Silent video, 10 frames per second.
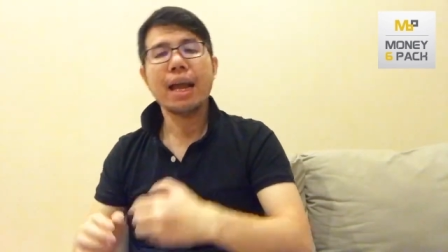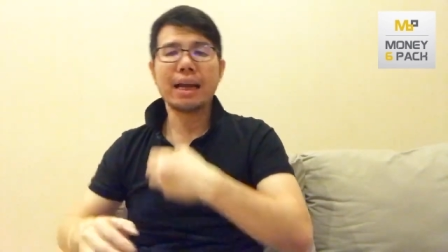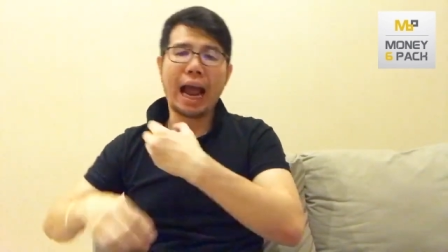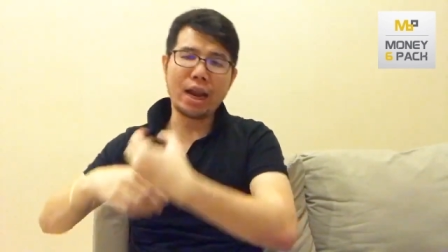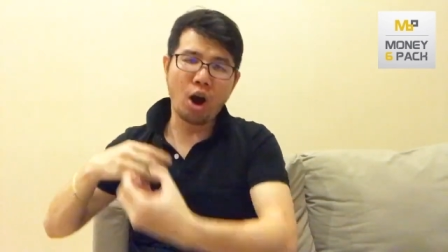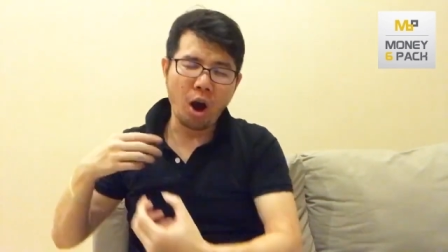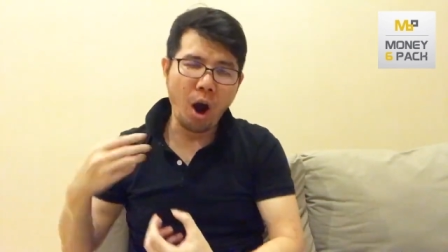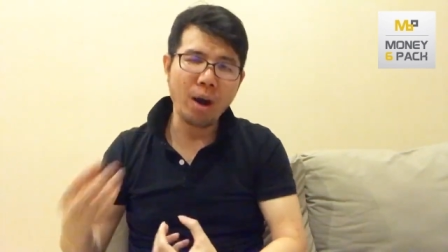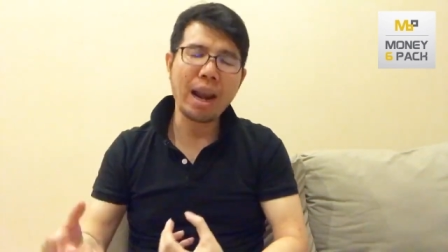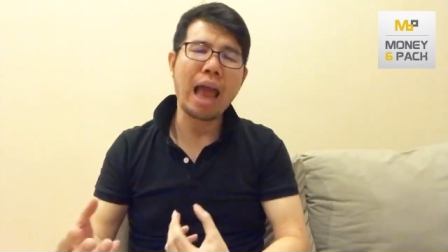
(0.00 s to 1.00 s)
ขายของออ
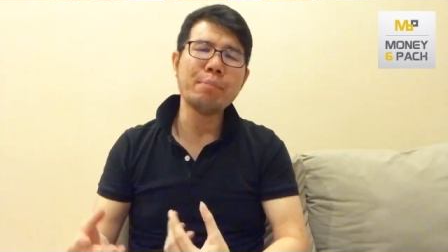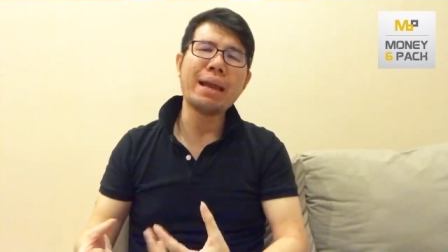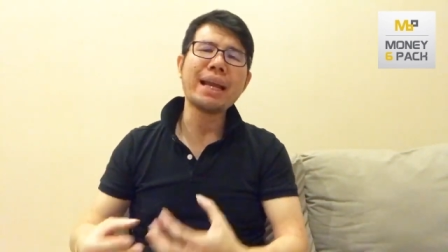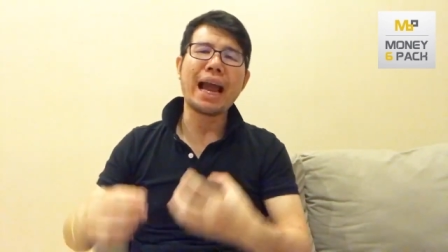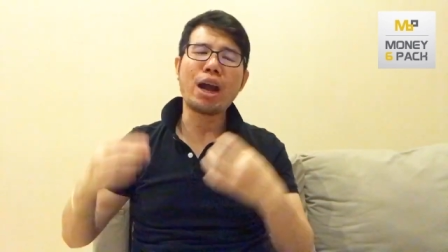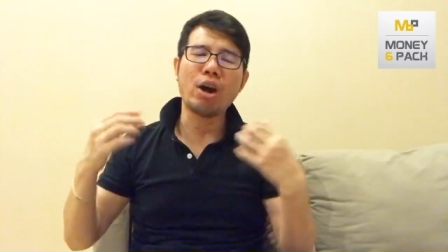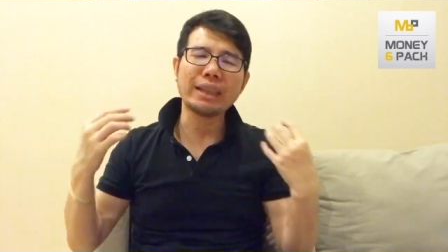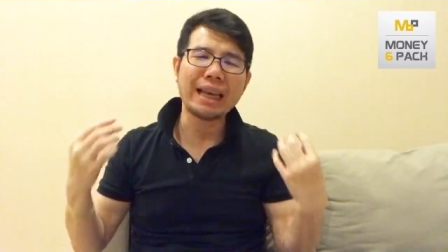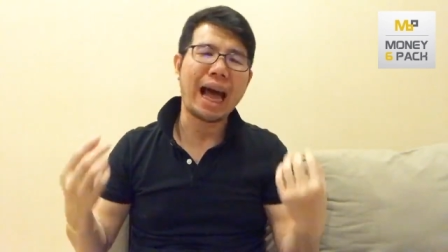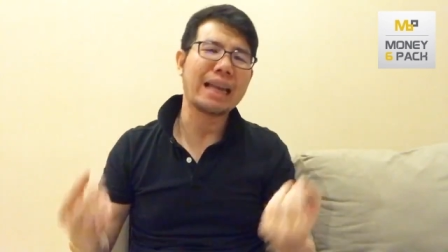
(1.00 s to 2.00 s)
นไลน์ไหมขายของต
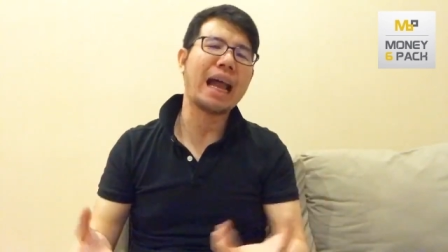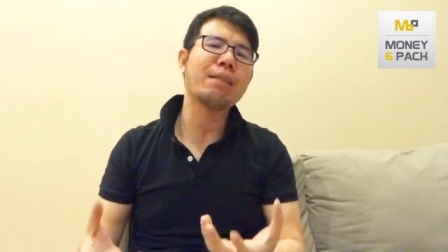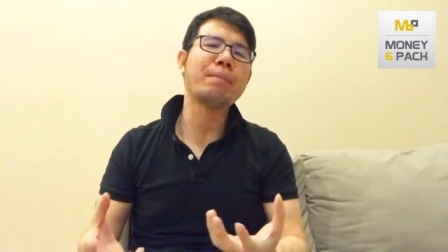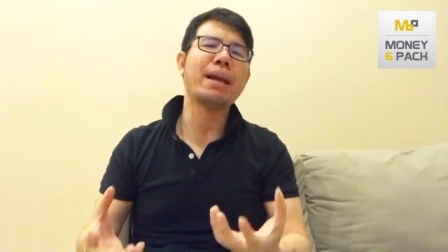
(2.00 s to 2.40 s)
ลาดนัดไหม